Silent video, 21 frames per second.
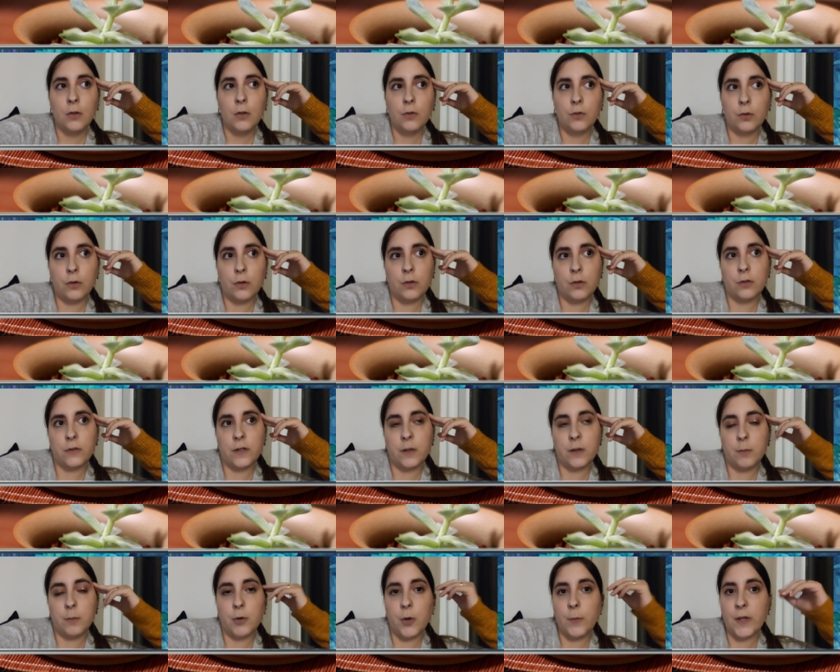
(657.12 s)
sur euh, ses
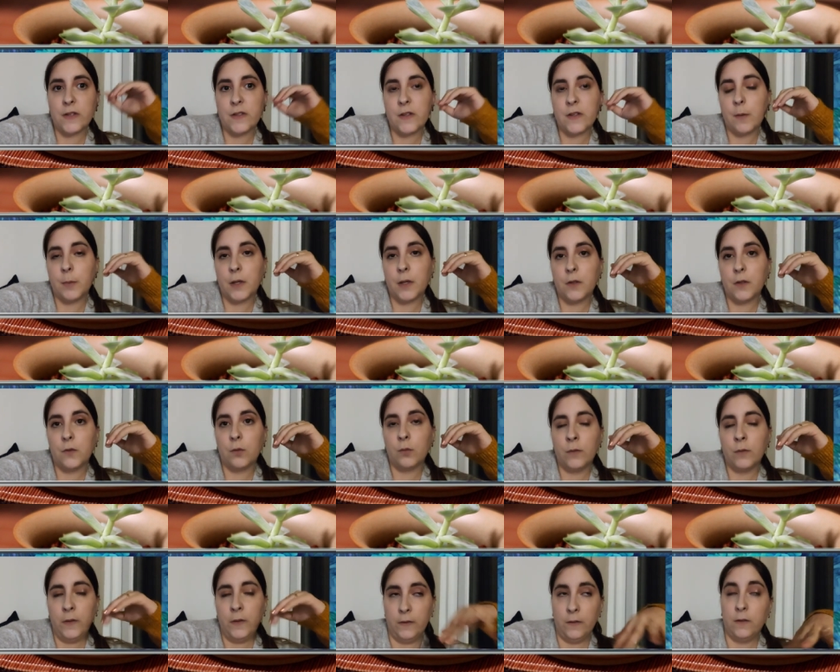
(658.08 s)
premières impressions
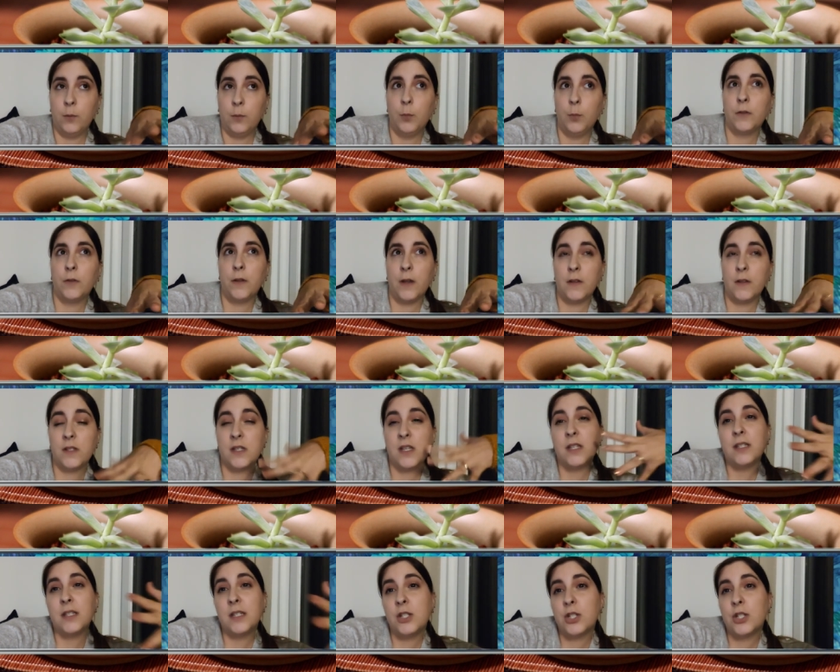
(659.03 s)
et ses hypothèses. Et
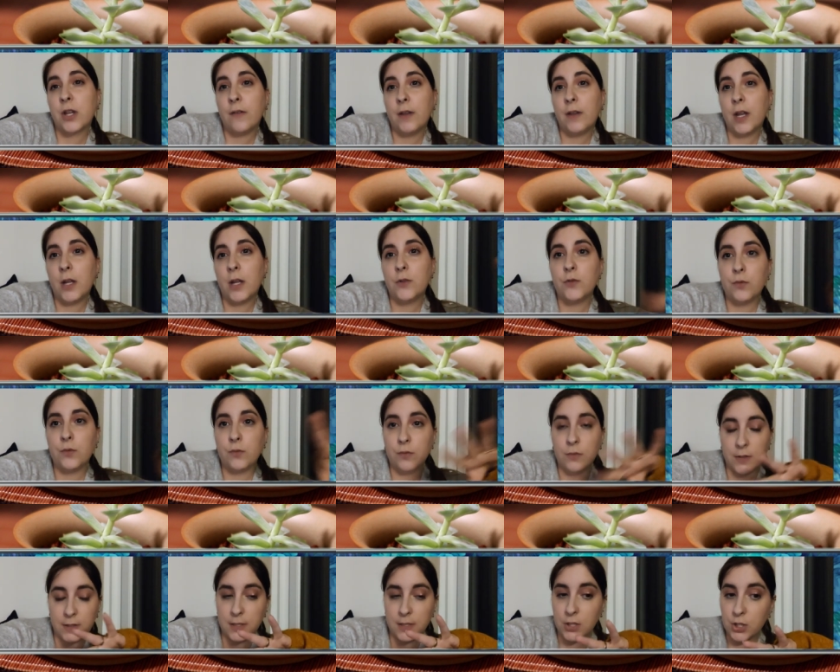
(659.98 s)
si je travaillais
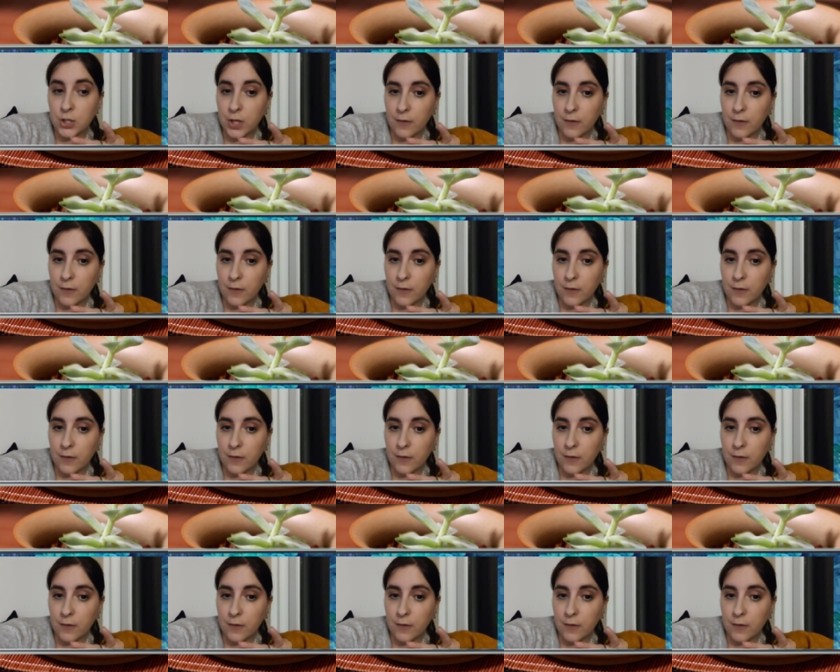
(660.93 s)
là-dessus, et si je